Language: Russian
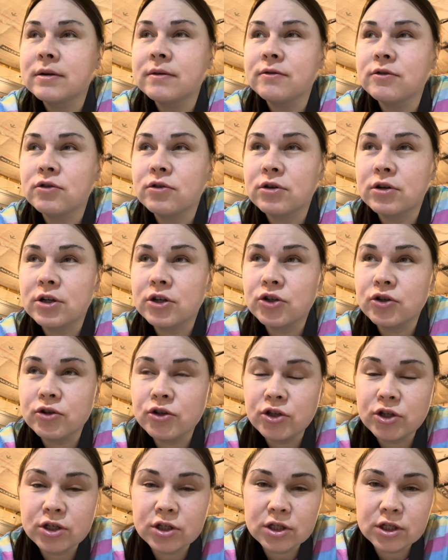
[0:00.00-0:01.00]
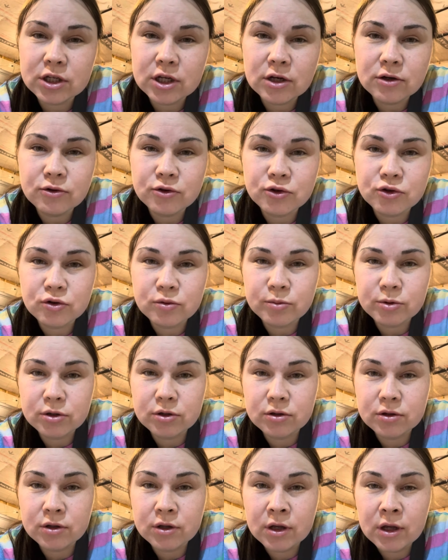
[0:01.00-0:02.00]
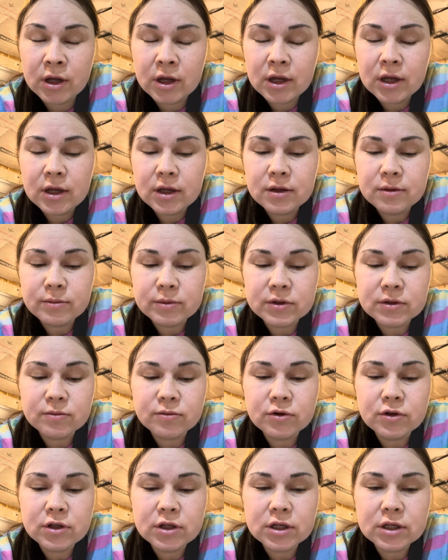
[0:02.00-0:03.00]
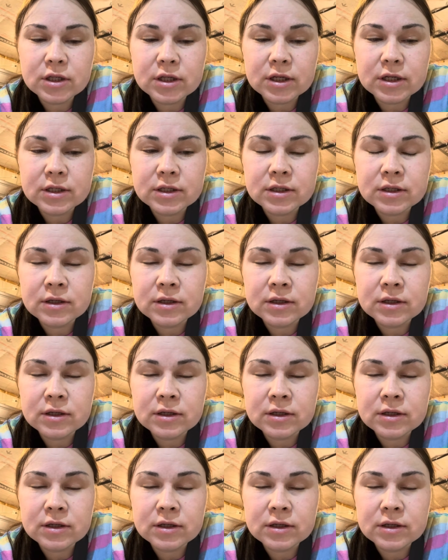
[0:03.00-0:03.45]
Все хорошо, через недельку еще придет. Посмотрит нас.